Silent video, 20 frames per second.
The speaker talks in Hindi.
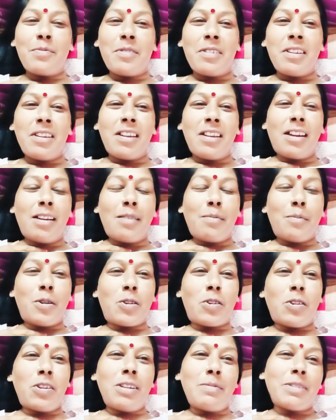मेरे को ना
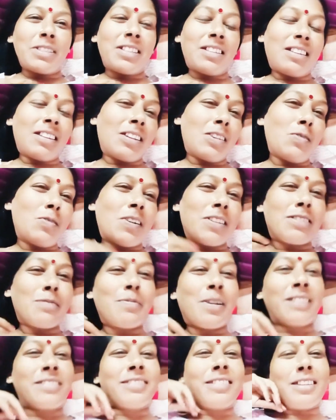पता नहीं क्यों
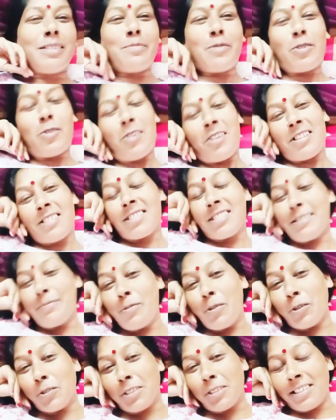अजमाते हैं मेरे को हंसी बहुत
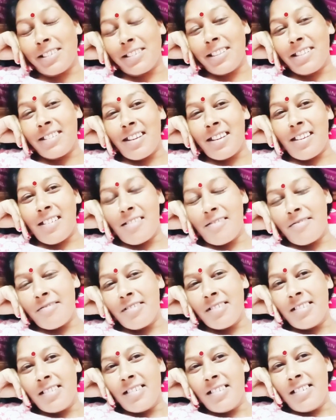आती है
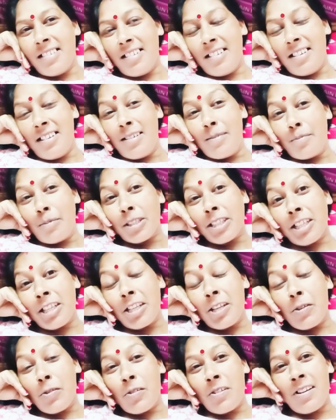पता नहीं
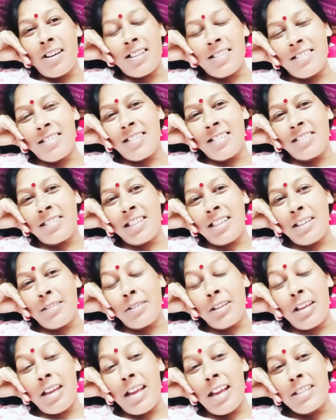क्यों इतने
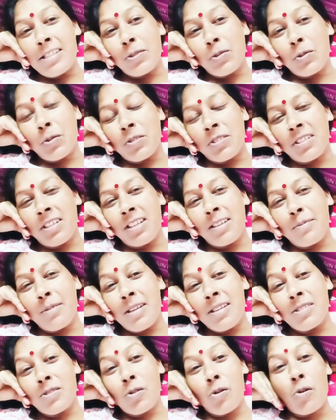ऐसा सोच रही भी
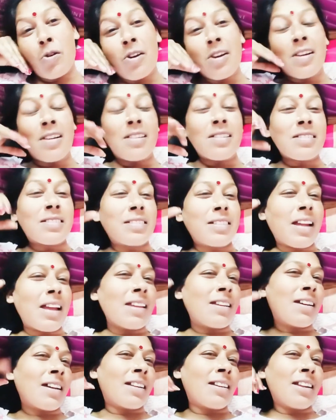इसको सिलाई
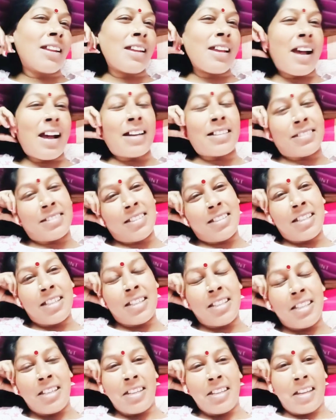करने आती कि नहीं
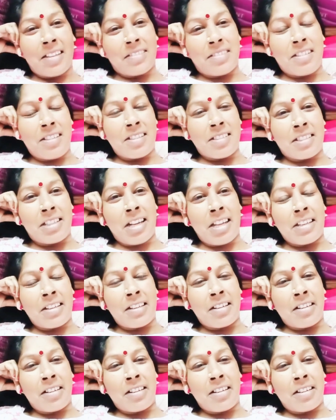आती सिलाई करने